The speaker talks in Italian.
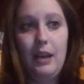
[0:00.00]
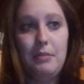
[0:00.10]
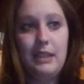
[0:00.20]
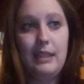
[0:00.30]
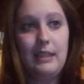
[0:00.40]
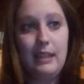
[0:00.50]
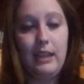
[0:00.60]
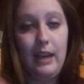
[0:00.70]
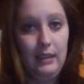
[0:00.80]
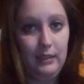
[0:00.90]
abbastanza
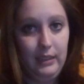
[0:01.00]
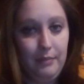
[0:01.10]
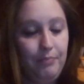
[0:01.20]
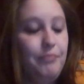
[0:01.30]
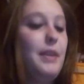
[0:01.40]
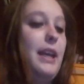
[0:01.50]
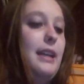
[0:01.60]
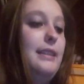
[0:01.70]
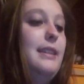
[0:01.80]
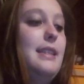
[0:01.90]
grande, è
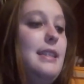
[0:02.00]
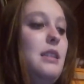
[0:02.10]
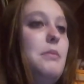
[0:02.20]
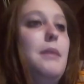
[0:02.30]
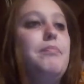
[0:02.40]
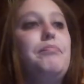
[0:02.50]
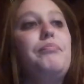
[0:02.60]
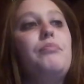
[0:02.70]
grandissima,